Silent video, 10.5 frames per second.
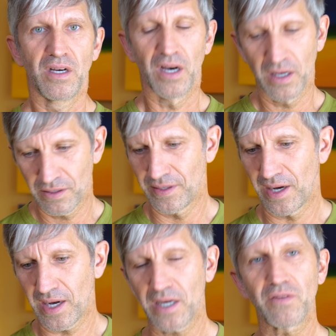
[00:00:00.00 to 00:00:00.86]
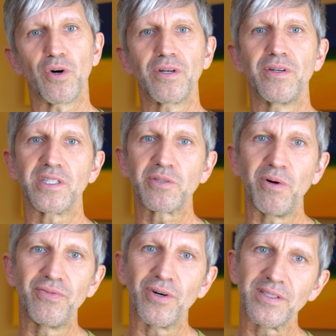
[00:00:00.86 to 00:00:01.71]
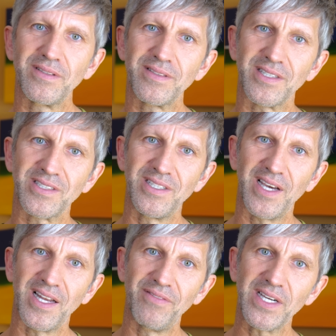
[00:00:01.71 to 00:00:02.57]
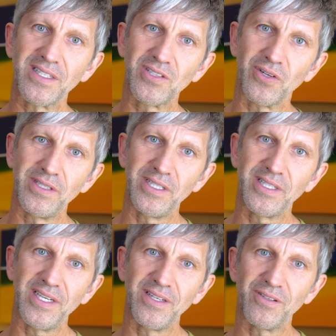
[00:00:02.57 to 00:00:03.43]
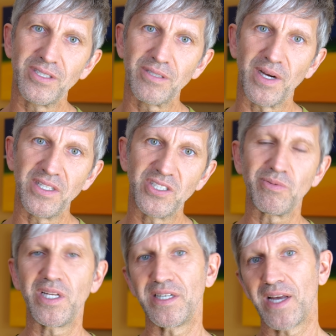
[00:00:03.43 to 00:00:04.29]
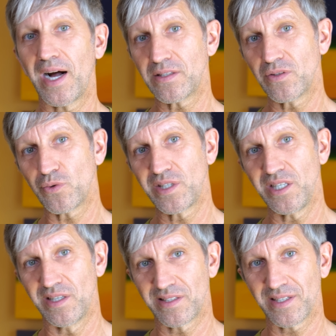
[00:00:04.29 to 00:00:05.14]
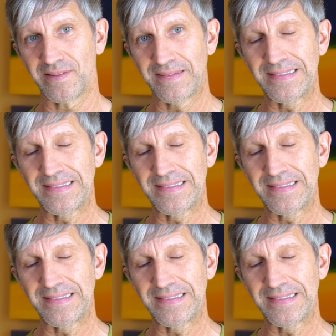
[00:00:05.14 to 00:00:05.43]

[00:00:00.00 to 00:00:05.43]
Ja, und nach acht Wochen oder zwölf Wochen, das sind die alle weg, die tollen Ideen, und man ist wieder in der alten Routine drin.